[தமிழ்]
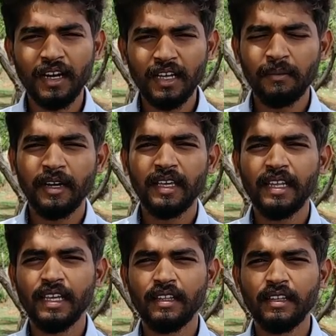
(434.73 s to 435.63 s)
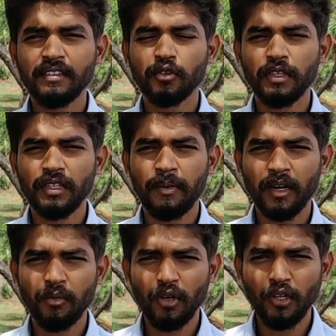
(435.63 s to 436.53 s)
வழங்கப்பட இருக்கிறது ஸோ இந்த
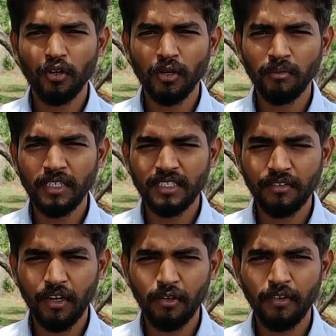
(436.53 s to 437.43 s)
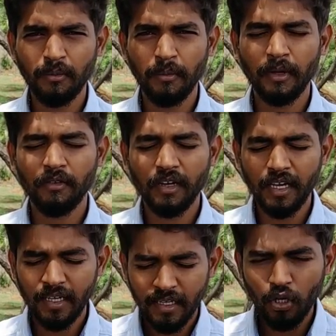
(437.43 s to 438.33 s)
பரம்பொருள் யோகம் தீட்சை வாங்கணும்
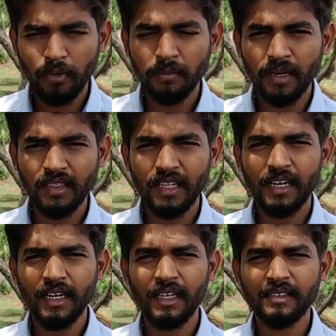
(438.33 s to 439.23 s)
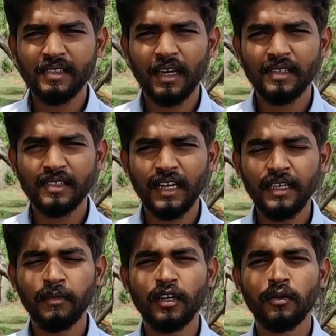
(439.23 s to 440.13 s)
விருப்பப்படுறவங்க அக்டோபர் மந்த் எண்டு ச
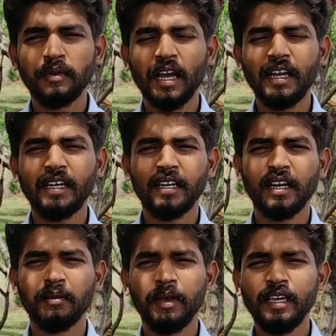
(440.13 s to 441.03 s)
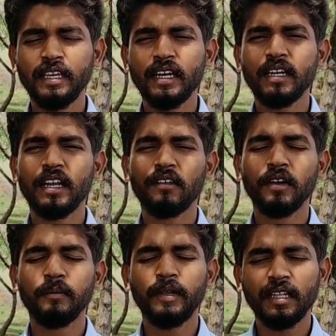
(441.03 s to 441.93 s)
சனி மற்றும் ஞாயிற்றுக்கிழமை இரண்டு
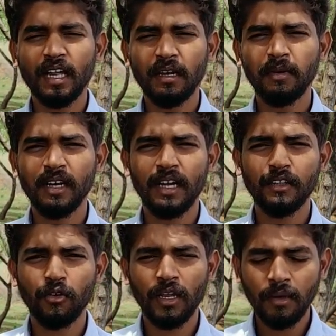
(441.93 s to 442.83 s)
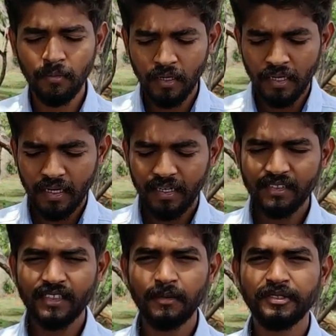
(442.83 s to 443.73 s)
நாள் வகுப்பில் தாராளமாக கலந்து கொள்ளலாம்
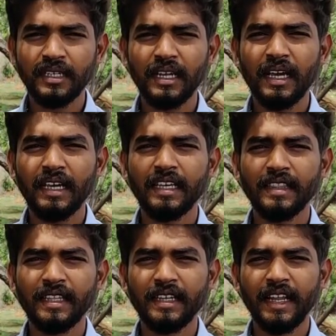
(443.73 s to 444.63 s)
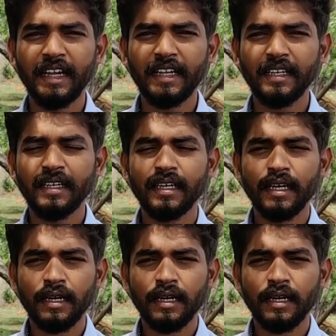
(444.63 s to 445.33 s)
டெஸ்கிரிப்ஷனில் எந்த டேட்டு